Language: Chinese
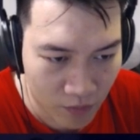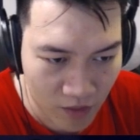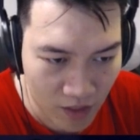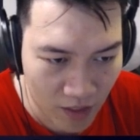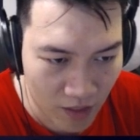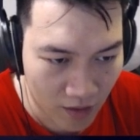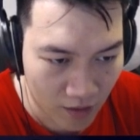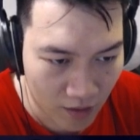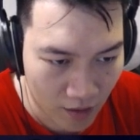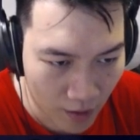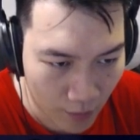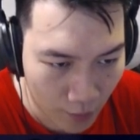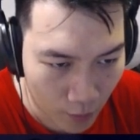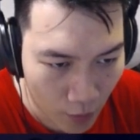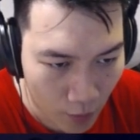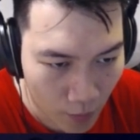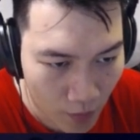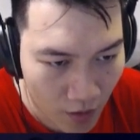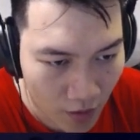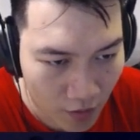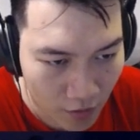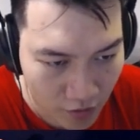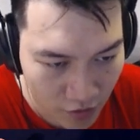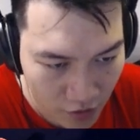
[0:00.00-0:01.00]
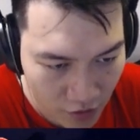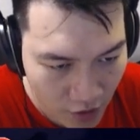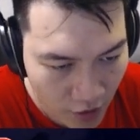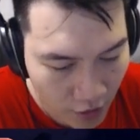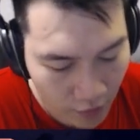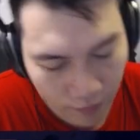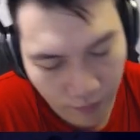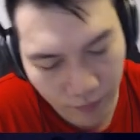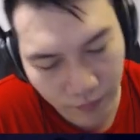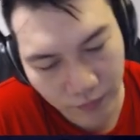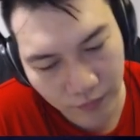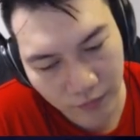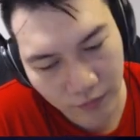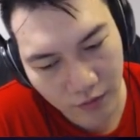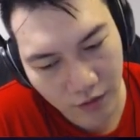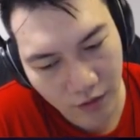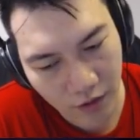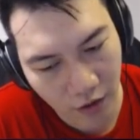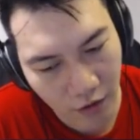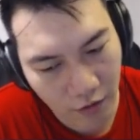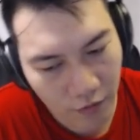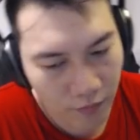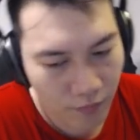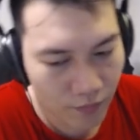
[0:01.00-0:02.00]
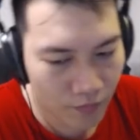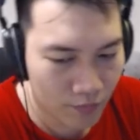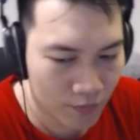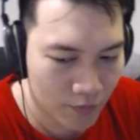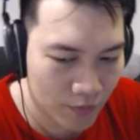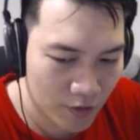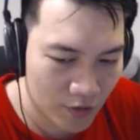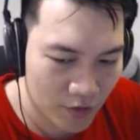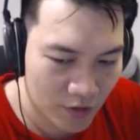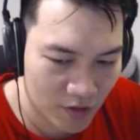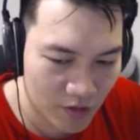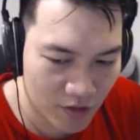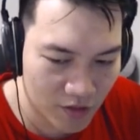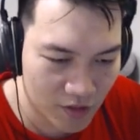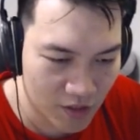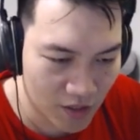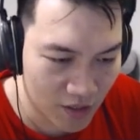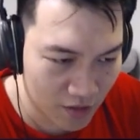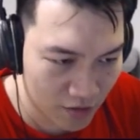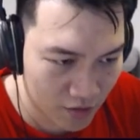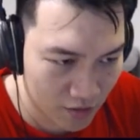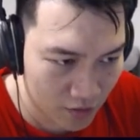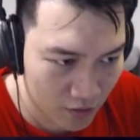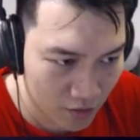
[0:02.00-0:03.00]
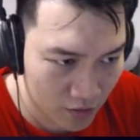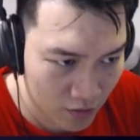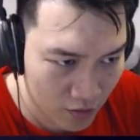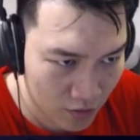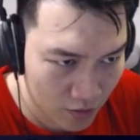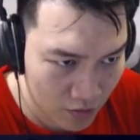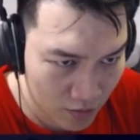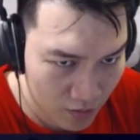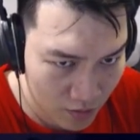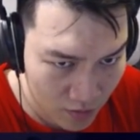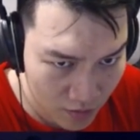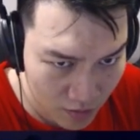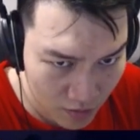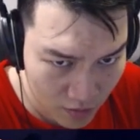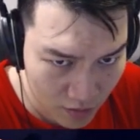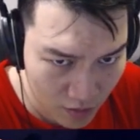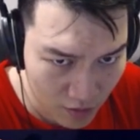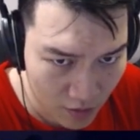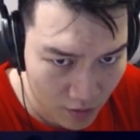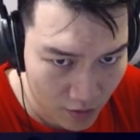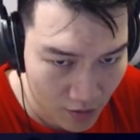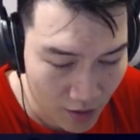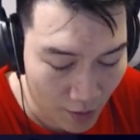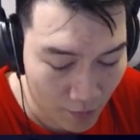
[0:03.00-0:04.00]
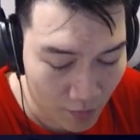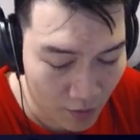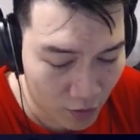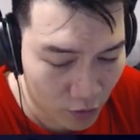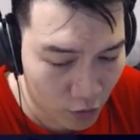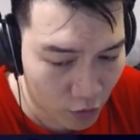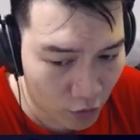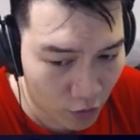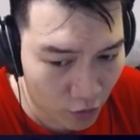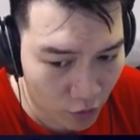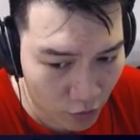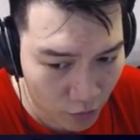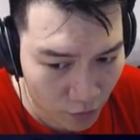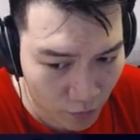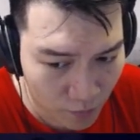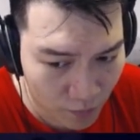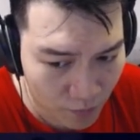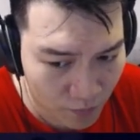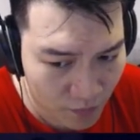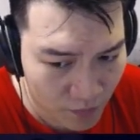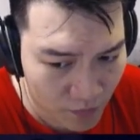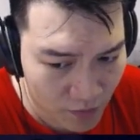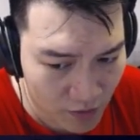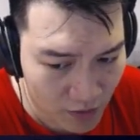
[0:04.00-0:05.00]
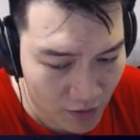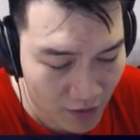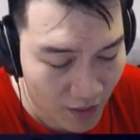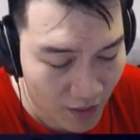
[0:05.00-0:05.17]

现在还没有办法知道。好，那今天的卡片就新